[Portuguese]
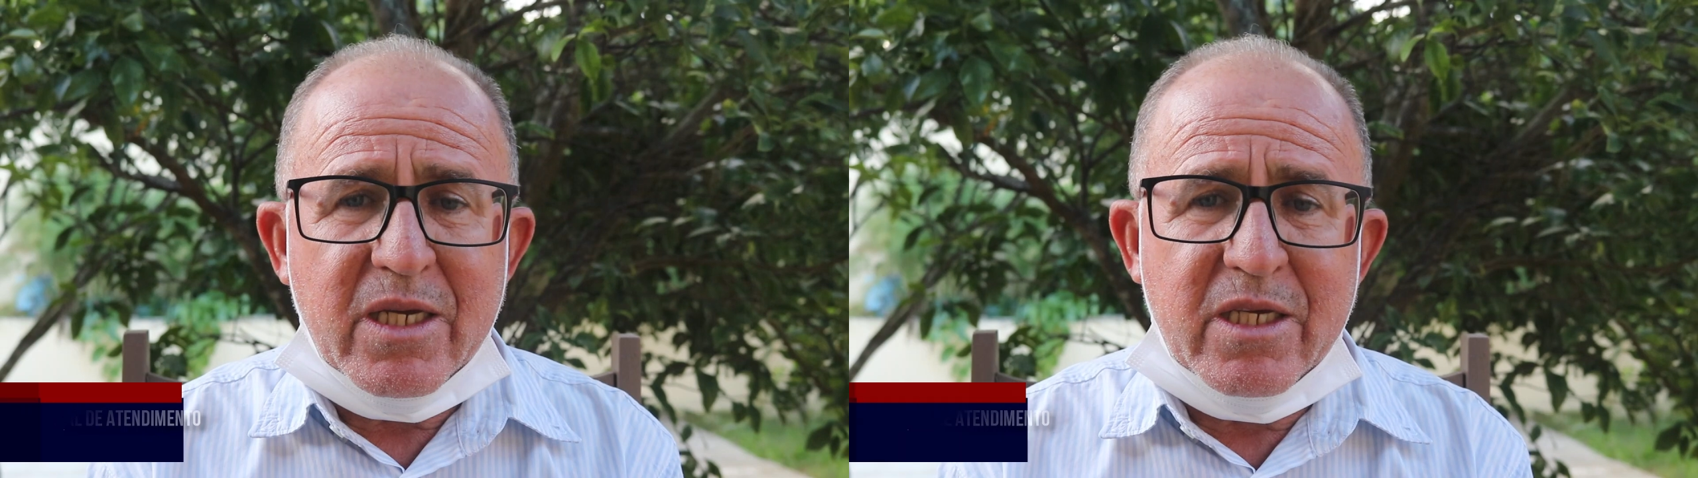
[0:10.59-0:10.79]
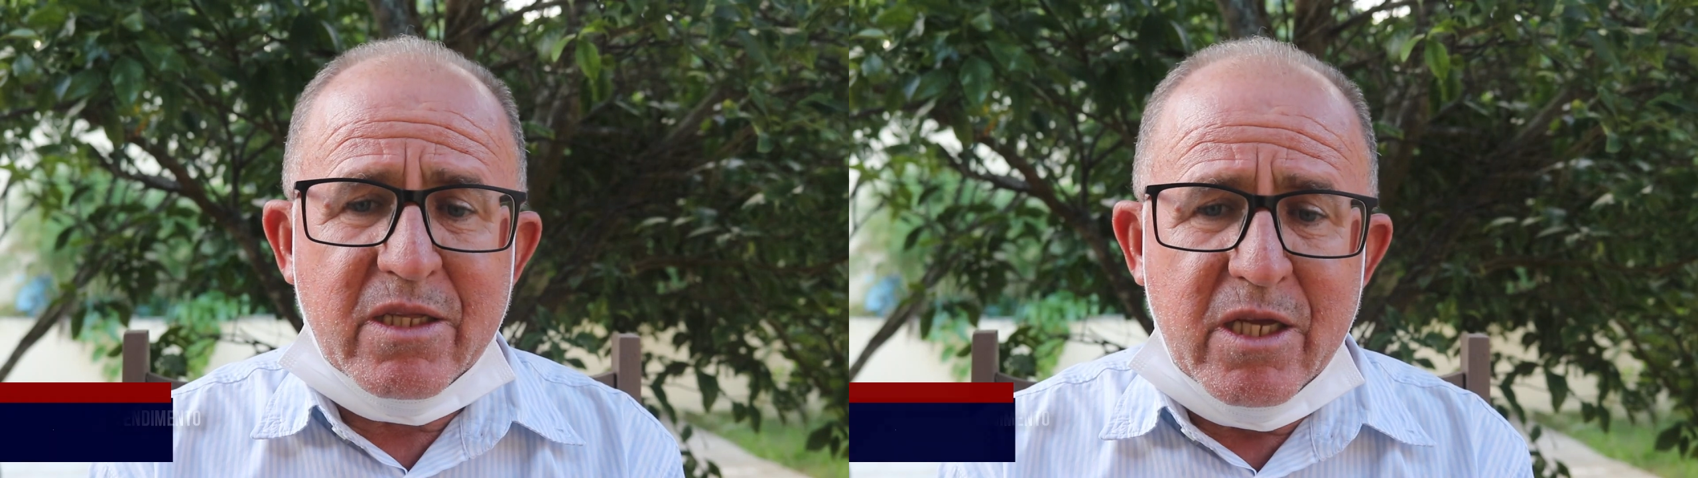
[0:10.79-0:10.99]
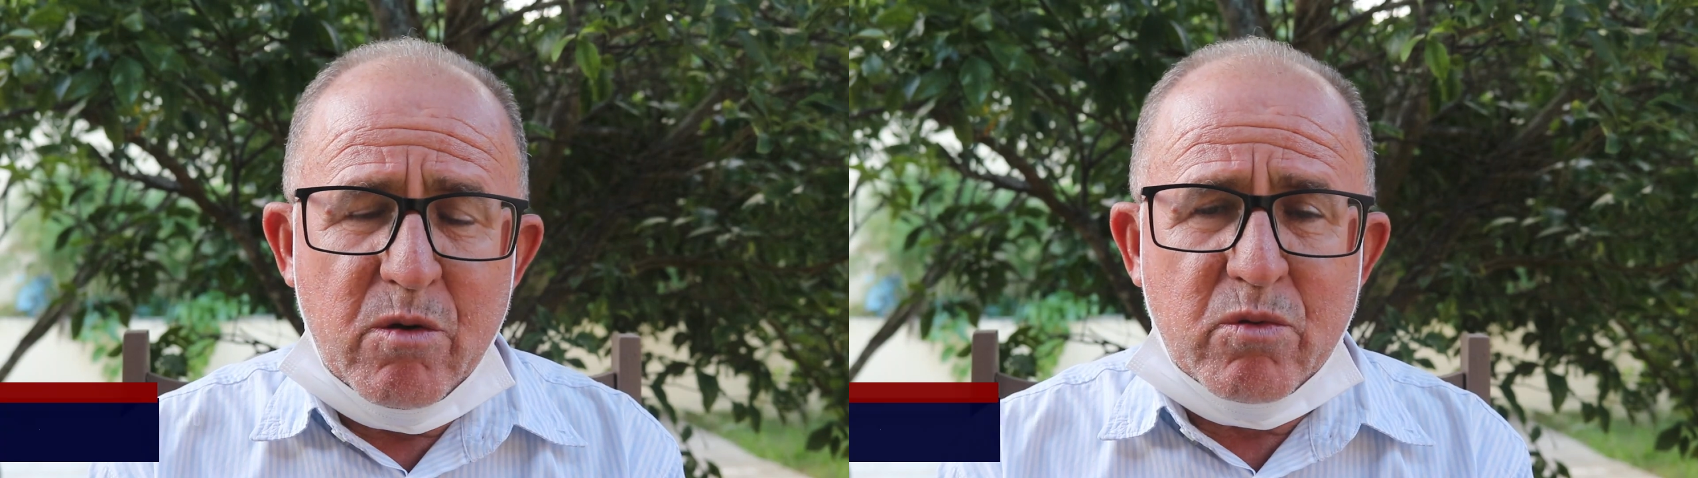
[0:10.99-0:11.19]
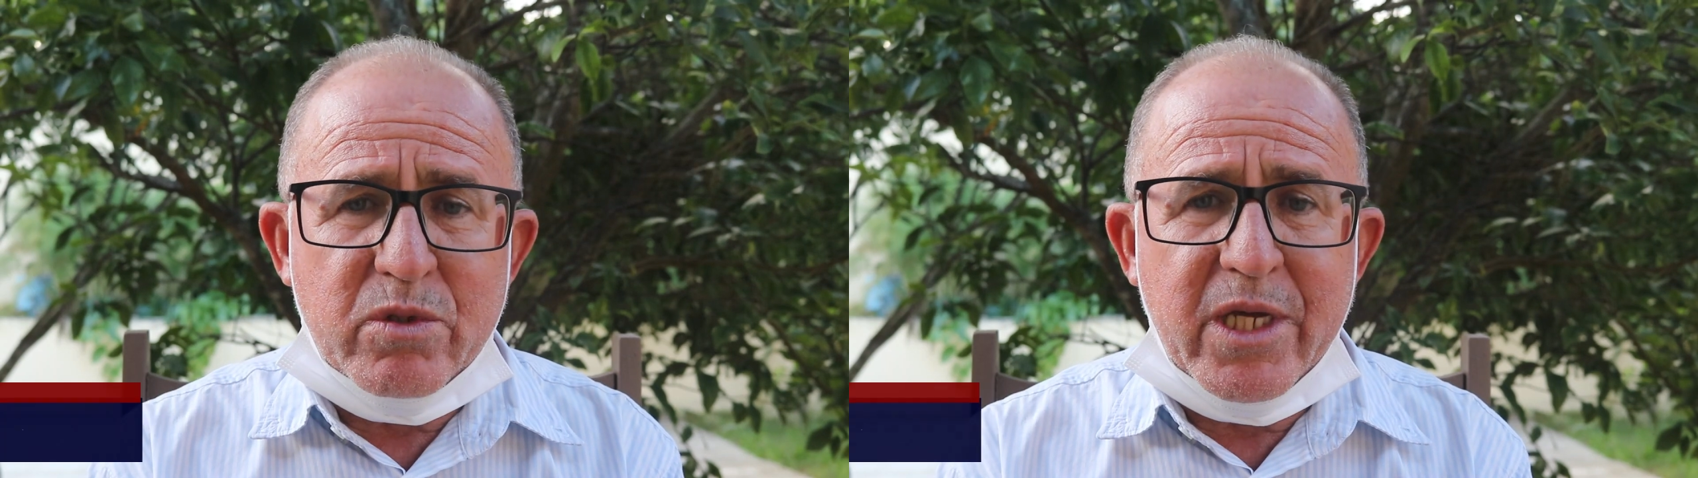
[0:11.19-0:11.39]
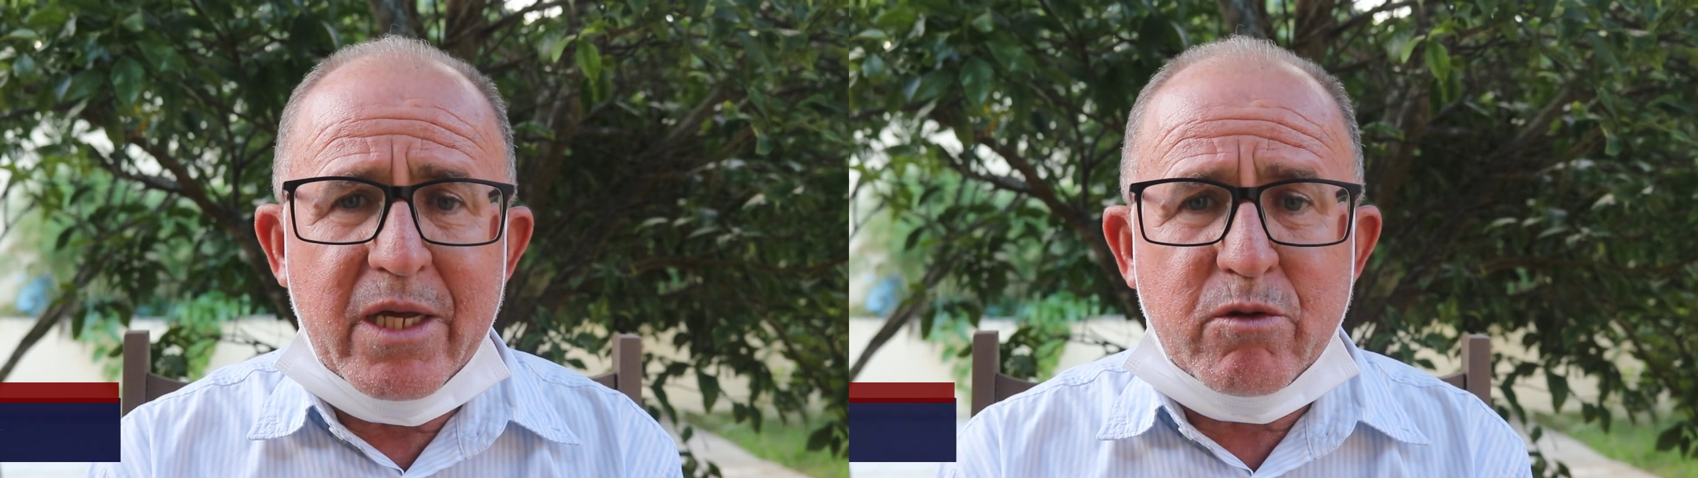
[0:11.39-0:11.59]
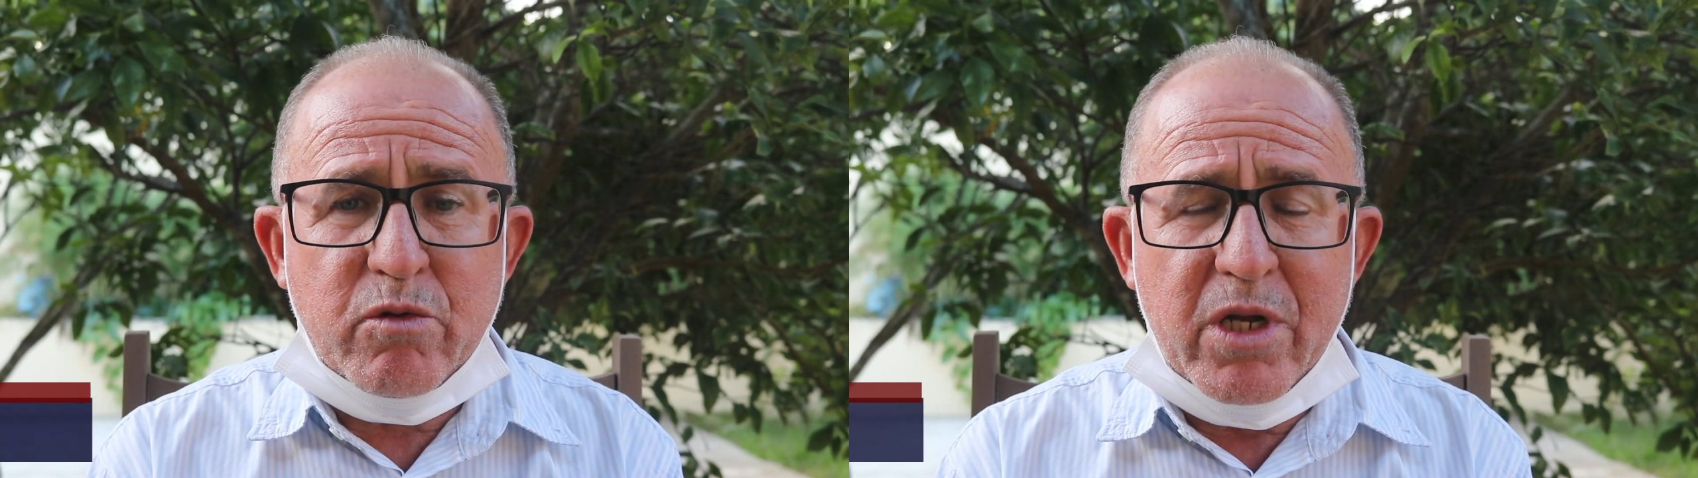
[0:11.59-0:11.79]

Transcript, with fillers: que tenham cuidado,